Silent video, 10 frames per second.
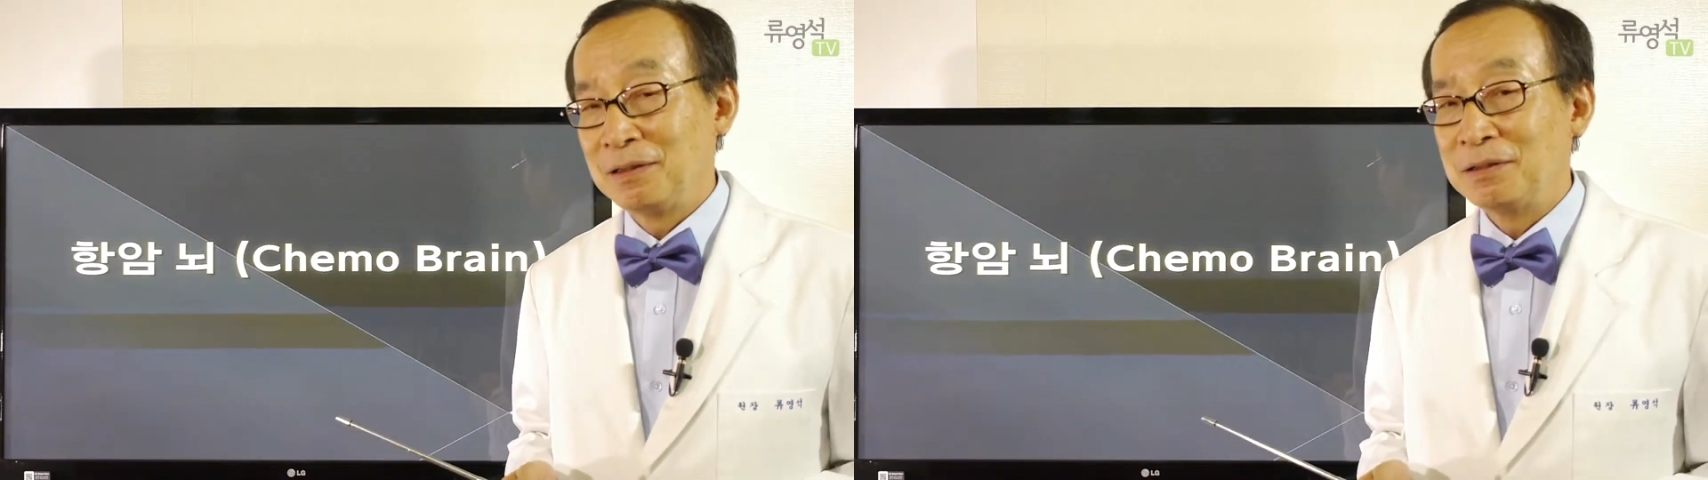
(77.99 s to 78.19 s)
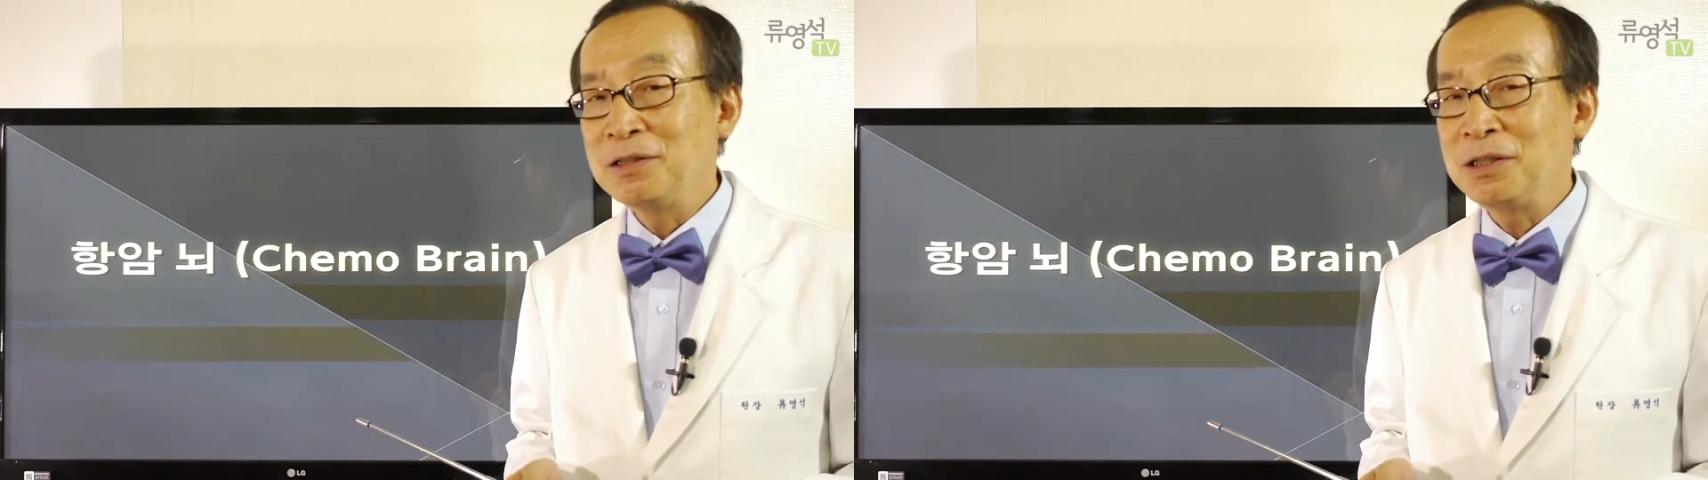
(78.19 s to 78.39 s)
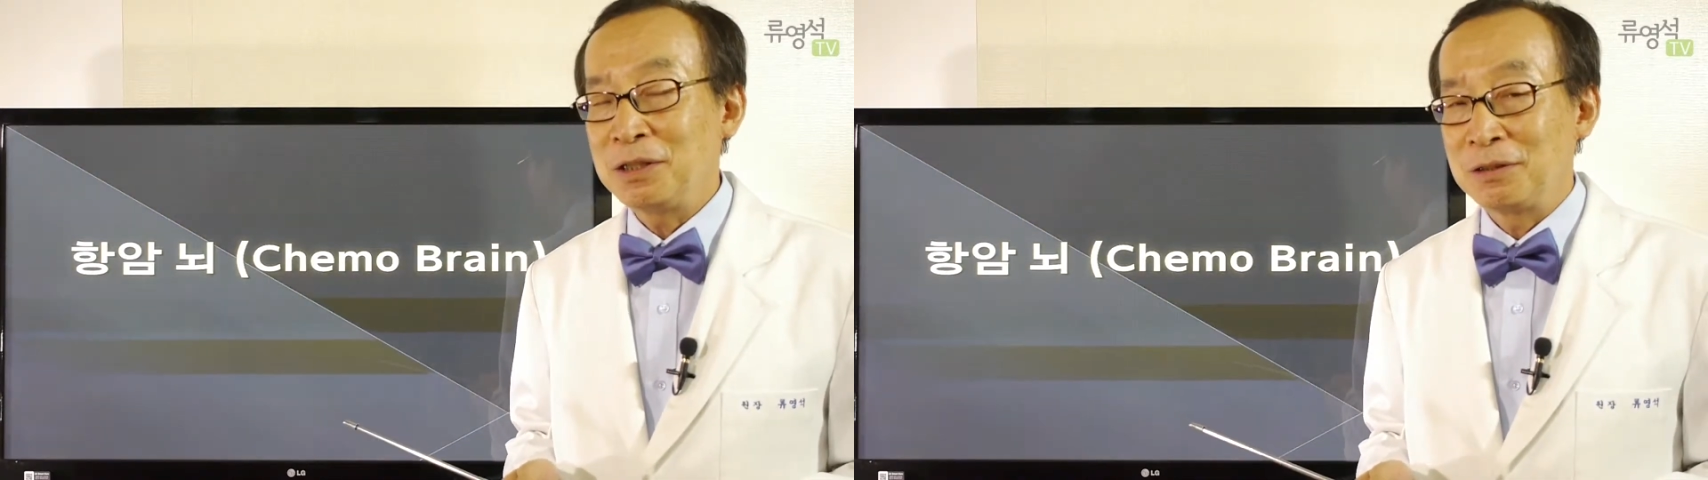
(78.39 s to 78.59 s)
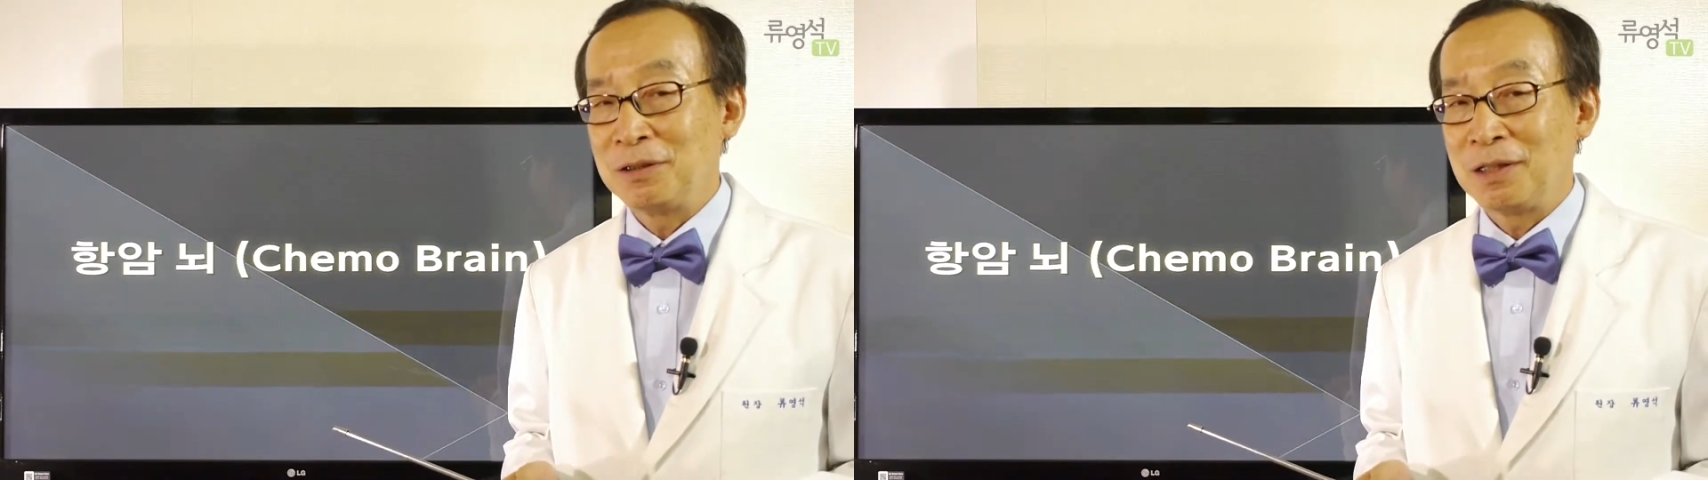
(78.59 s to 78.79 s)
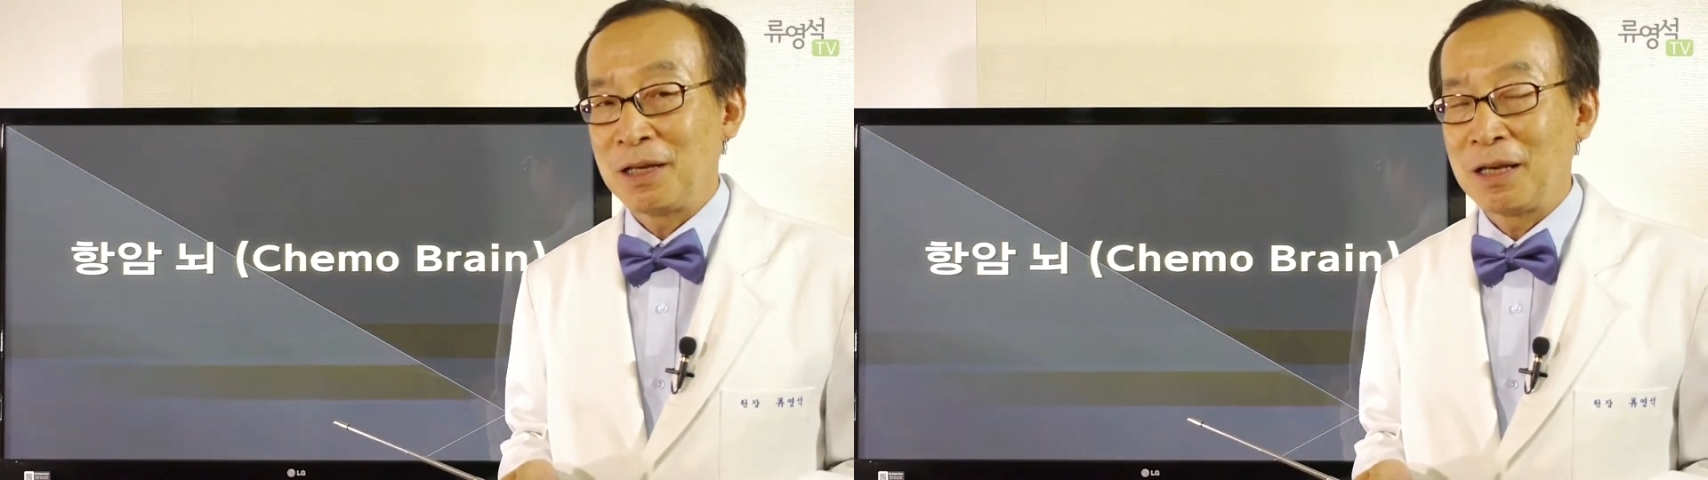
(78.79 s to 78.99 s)

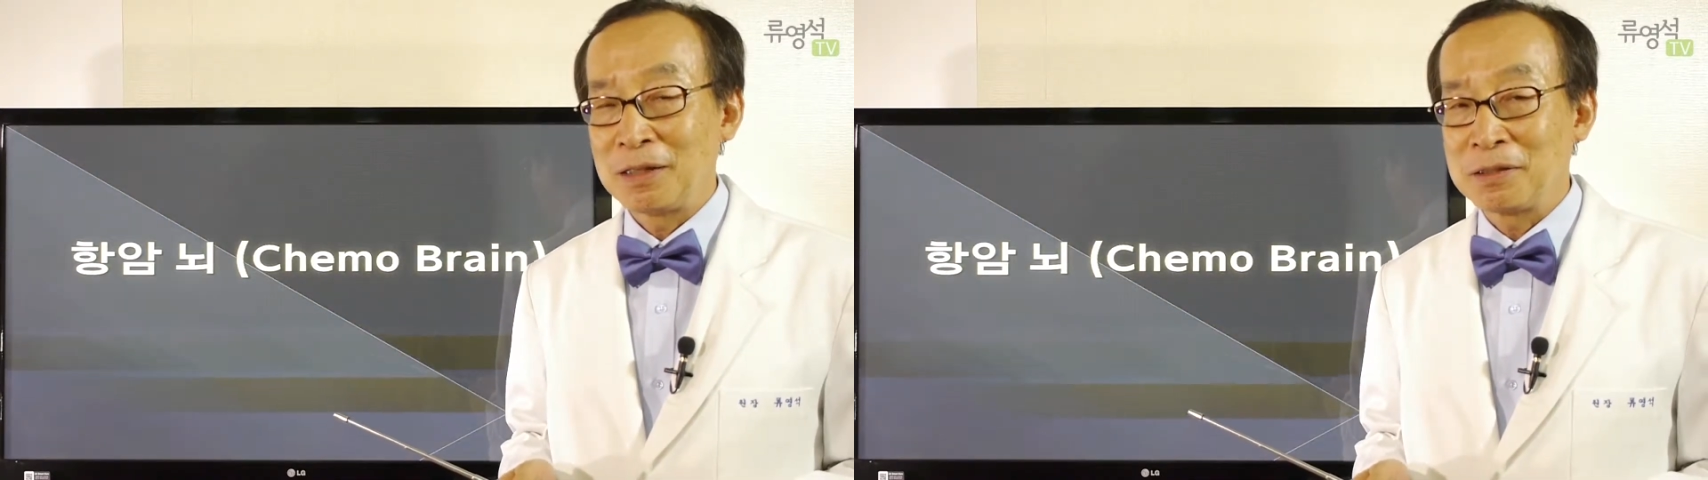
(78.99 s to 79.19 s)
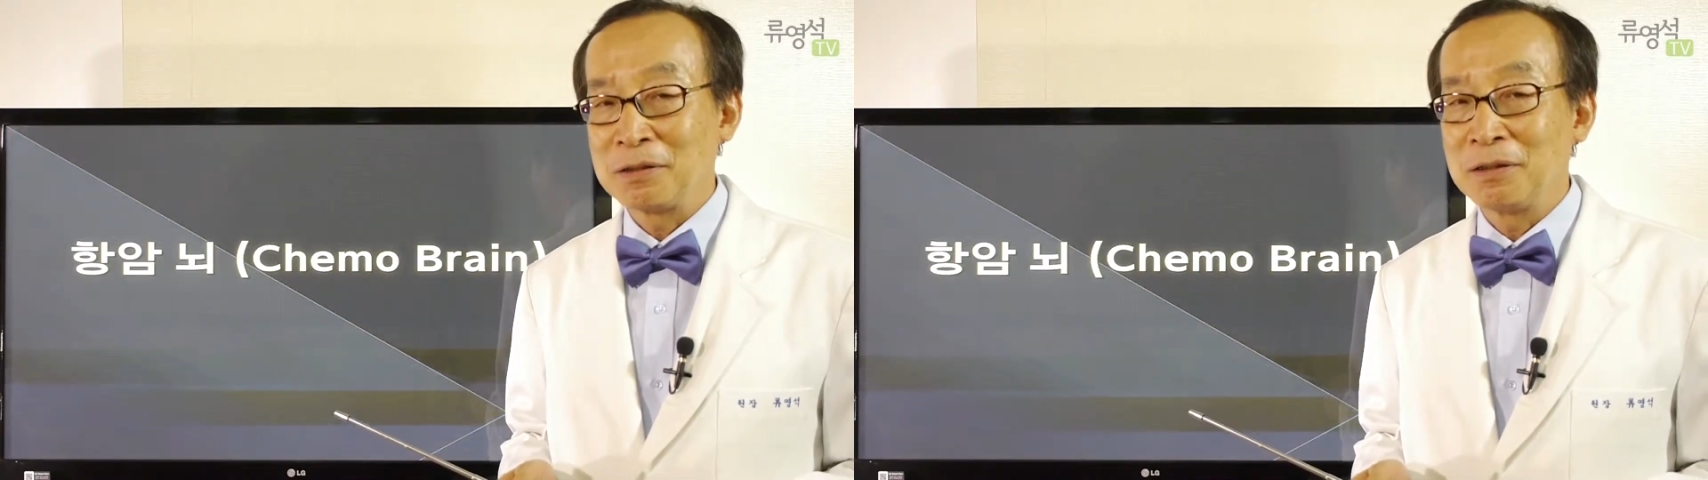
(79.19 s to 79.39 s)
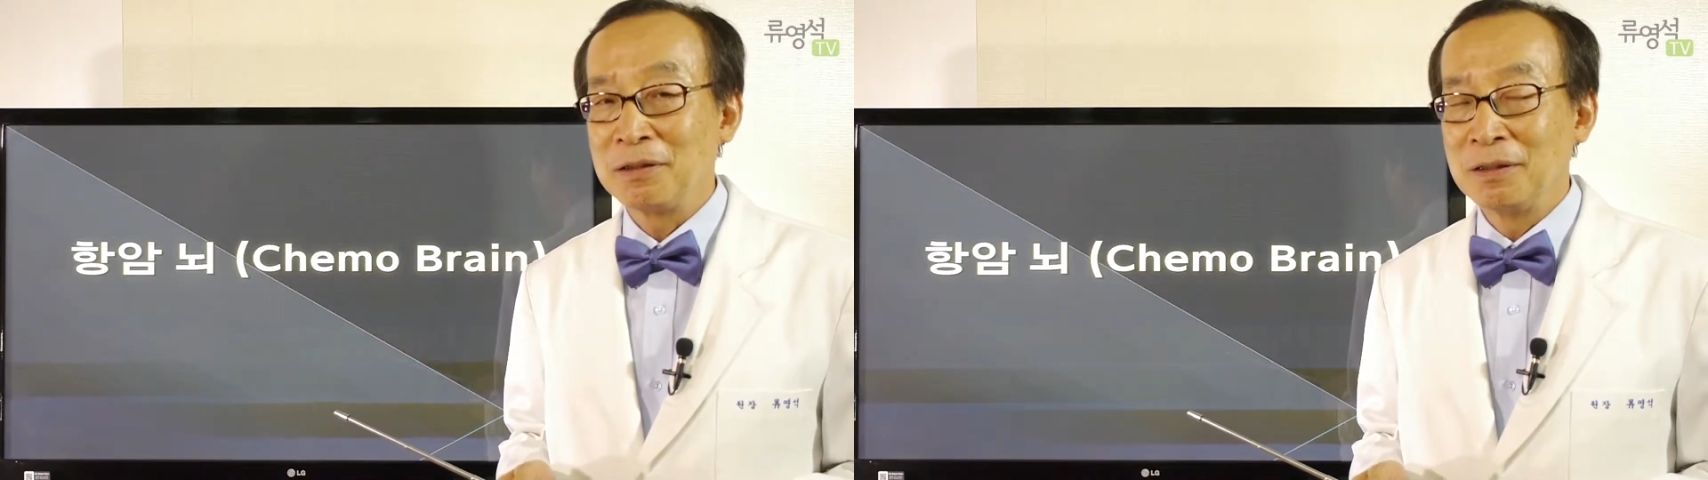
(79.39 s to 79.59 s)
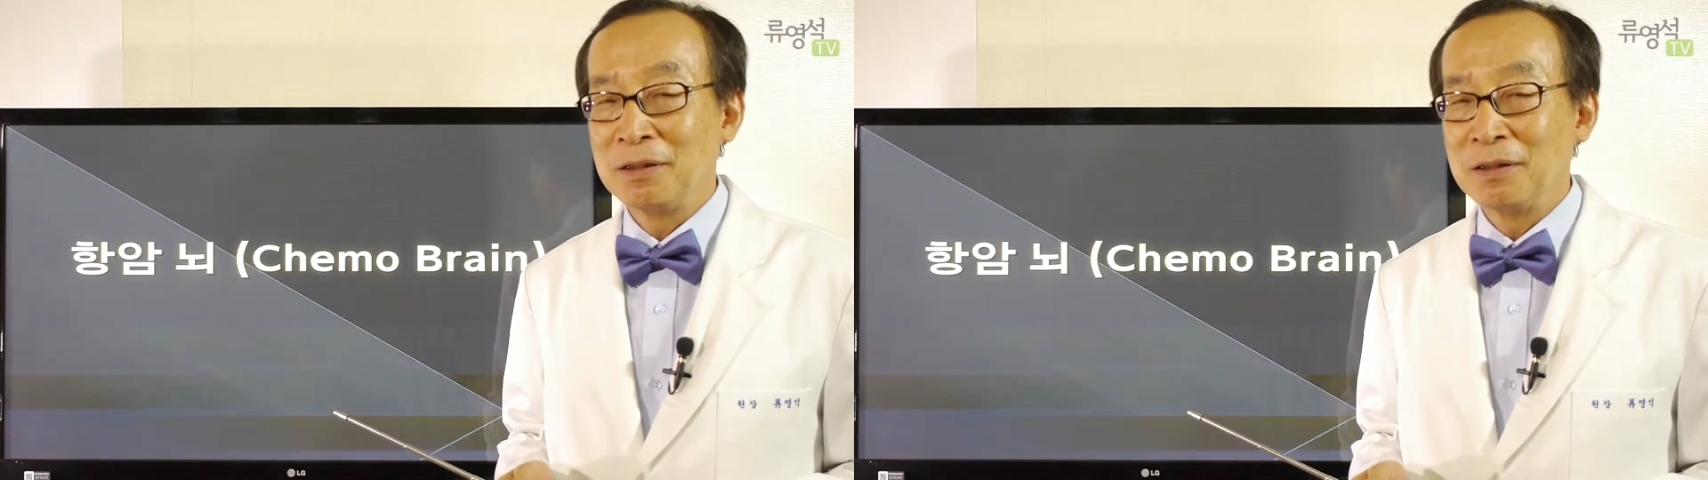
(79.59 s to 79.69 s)
의식을 해서